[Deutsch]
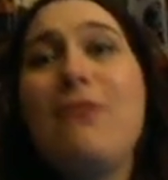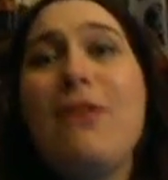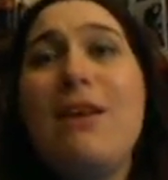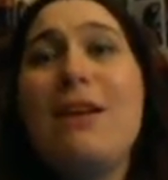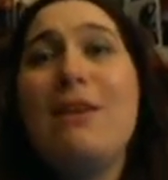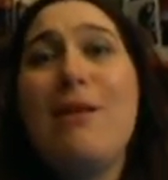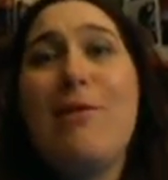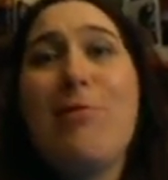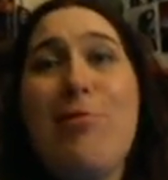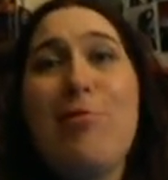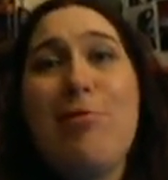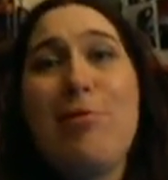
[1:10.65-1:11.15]
war,
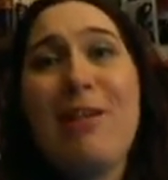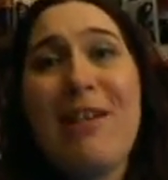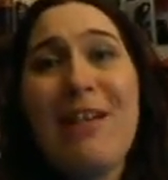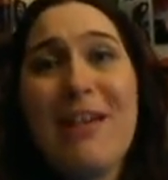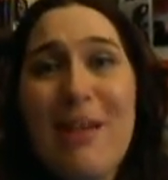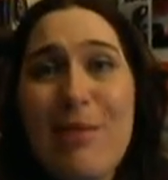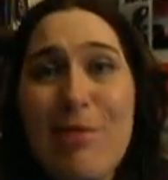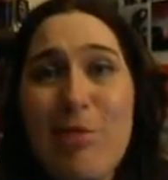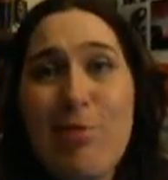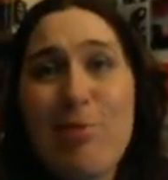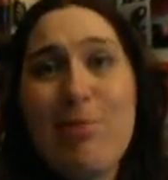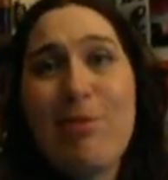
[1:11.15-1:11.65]
dass es den
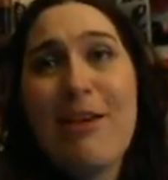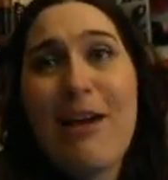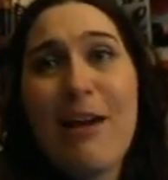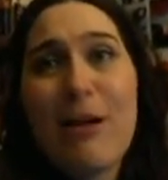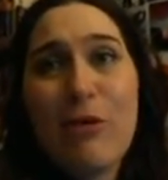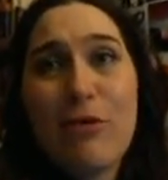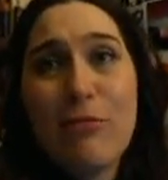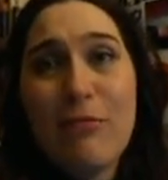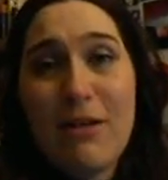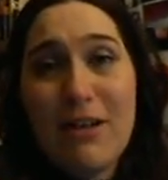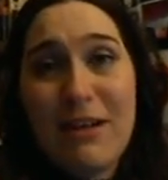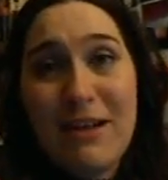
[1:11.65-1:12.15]
ganzen
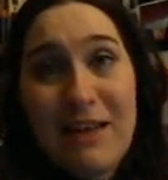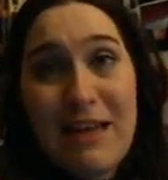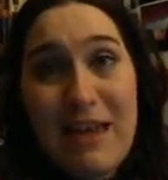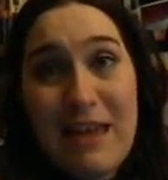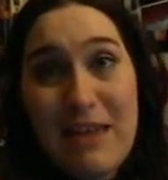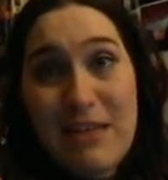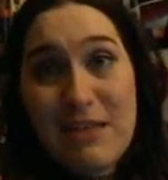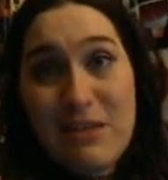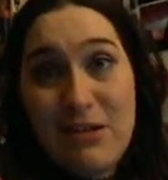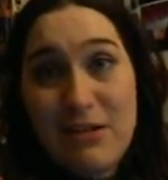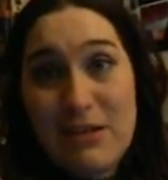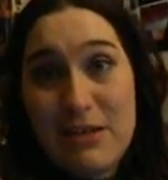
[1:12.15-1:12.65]
Tag über
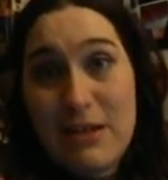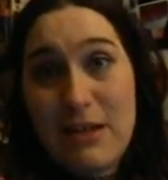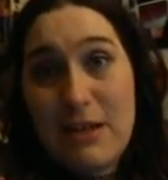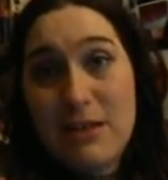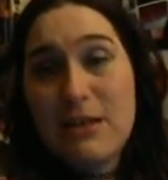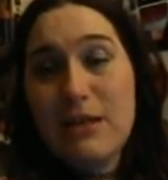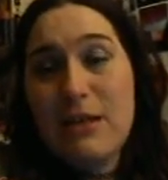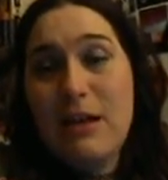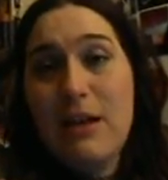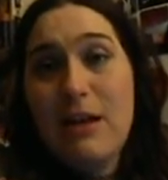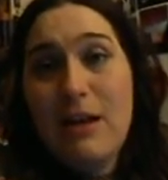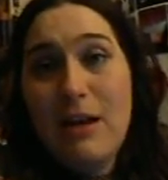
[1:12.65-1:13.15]
geregnet
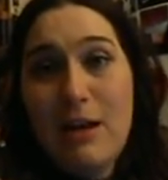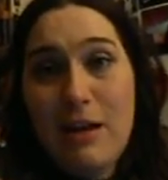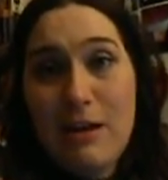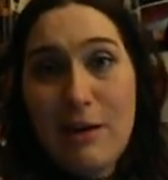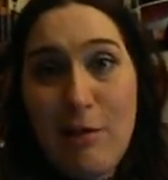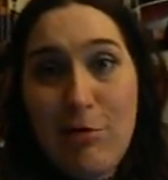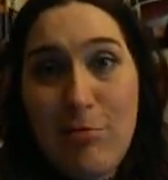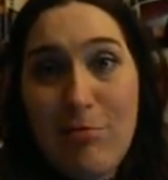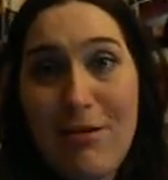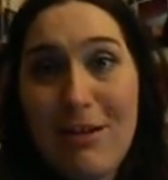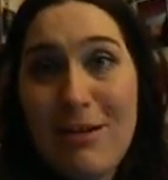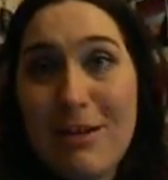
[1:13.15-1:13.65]
hat.
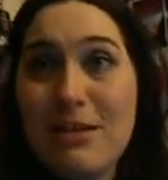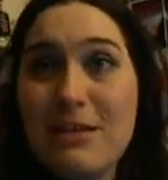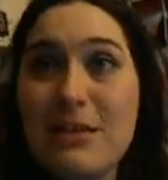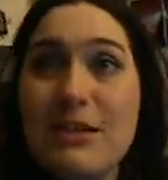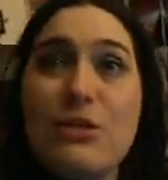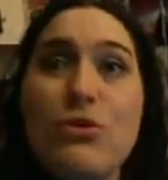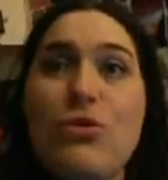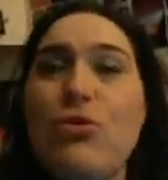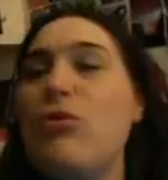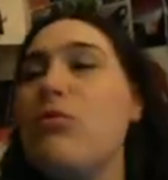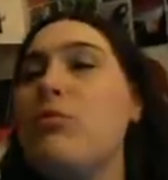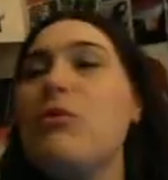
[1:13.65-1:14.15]
Das war
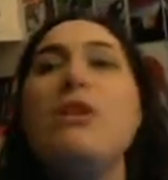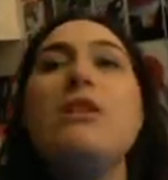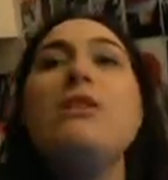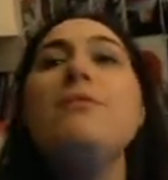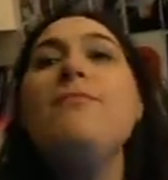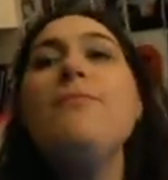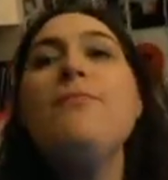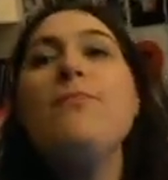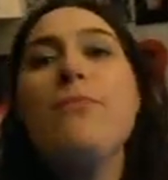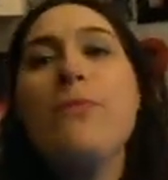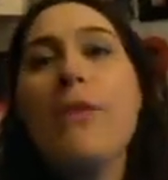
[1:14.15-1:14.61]
richtig übel.